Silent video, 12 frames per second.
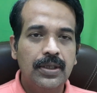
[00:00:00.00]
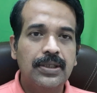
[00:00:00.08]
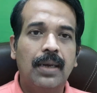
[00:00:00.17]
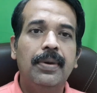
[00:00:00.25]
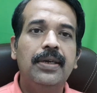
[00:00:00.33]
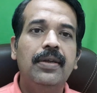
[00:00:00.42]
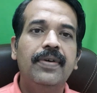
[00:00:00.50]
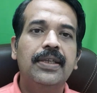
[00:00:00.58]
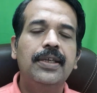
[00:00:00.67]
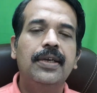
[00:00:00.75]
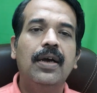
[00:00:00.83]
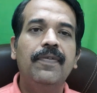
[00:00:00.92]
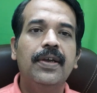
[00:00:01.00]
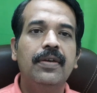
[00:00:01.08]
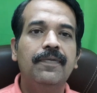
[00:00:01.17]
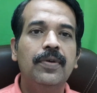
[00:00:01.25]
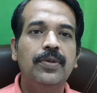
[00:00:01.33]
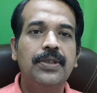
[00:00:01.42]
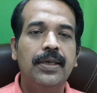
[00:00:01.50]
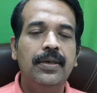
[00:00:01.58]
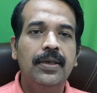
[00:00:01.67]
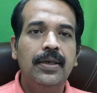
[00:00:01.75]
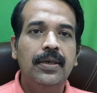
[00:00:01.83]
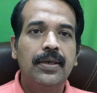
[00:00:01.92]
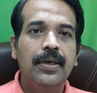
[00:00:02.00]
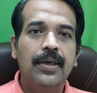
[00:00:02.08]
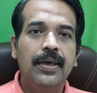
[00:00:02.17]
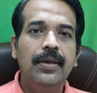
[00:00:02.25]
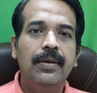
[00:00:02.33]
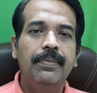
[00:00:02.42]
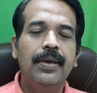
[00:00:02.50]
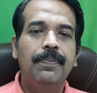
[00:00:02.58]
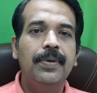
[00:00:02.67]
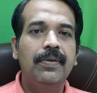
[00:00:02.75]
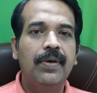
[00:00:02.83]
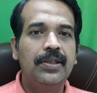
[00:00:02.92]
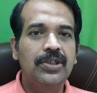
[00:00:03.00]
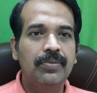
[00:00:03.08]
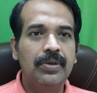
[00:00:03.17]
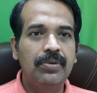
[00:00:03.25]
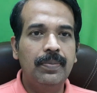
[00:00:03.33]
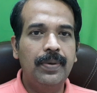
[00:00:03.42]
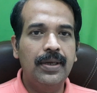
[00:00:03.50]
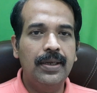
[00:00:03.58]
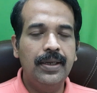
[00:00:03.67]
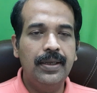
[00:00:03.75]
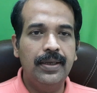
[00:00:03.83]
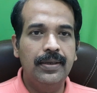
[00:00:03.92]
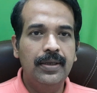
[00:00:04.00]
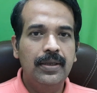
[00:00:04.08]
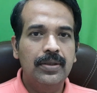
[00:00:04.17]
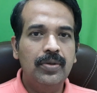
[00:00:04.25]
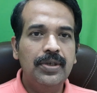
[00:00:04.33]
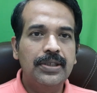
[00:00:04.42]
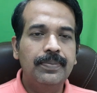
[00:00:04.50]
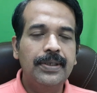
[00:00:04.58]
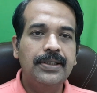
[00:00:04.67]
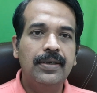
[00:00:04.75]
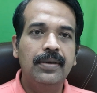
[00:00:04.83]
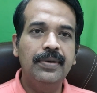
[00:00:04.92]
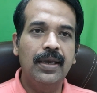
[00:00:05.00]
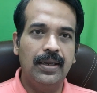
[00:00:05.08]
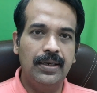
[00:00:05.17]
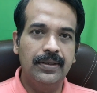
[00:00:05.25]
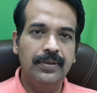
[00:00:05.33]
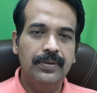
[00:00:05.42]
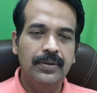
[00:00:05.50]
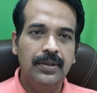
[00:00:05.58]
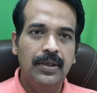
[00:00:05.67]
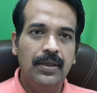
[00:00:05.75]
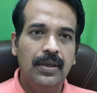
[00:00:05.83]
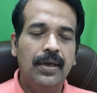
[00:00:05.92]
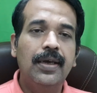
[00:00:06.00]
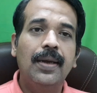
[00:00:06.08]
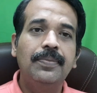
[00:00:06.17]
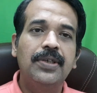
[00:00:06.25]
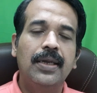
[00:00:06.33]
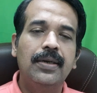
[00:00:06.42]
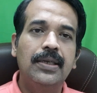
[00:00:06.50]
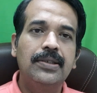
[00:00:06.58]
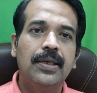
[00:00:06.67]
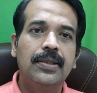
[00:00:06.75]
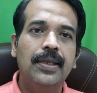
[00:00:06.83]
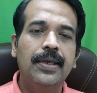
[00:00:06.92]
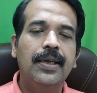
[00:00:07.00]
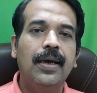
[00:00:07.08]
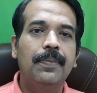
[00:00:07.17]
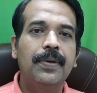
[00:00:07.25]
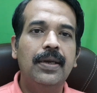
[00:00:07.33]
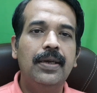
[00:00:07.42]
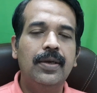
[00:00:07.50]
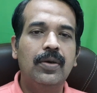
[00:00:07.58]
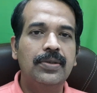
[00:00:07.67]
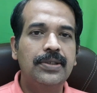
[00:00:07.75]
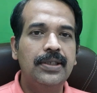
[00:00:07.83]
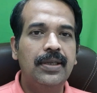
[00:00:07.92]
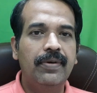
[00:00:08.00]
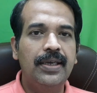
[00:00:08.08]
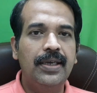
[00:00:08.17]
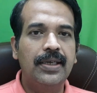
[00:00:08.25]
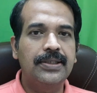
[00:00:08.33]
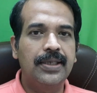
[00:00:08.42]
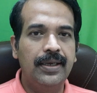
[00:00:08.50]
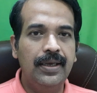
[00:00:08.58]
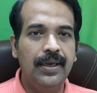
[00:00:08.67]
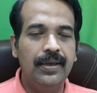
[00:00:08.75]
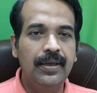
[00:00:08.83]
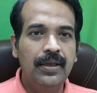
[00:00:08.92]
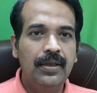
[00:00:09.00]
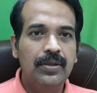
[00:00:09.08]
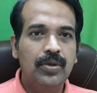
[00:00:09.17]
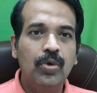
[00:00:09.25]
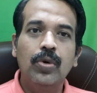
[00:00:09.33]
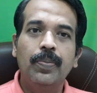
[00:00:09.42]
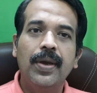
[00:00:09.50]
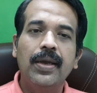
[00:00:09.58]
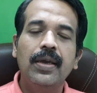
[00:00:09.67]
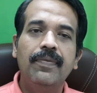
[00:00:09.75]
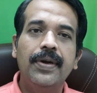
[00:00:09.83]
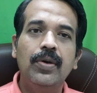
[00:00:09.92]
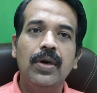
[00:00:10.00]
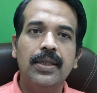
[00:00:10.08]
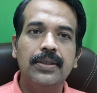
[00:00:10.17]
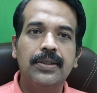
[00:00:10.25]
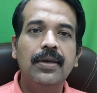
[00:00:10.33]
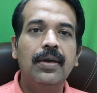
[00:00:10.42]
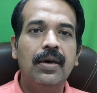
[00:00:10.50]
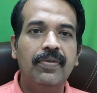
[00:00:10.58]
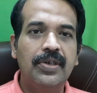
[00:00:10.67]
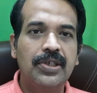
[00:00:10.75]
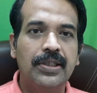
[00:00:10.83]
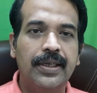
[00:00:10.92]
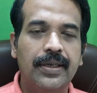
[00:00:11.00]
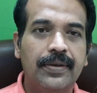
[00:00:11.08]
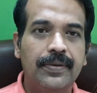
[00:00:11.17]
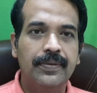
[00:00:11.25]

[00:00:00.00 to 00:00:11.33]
सामान्य व्यक्ति काफ़ी कंफ्यूज है कि अगर हमें अपनी व्याधि क्षमता तो बढ़ाने हैं तो इसमें से हम क्या लें अगर आप जानना चाहते हैं कि आपके लिए कौन सी दवाई या सही है तो कृपया ये वीडियो अंत तक अवश्य देखें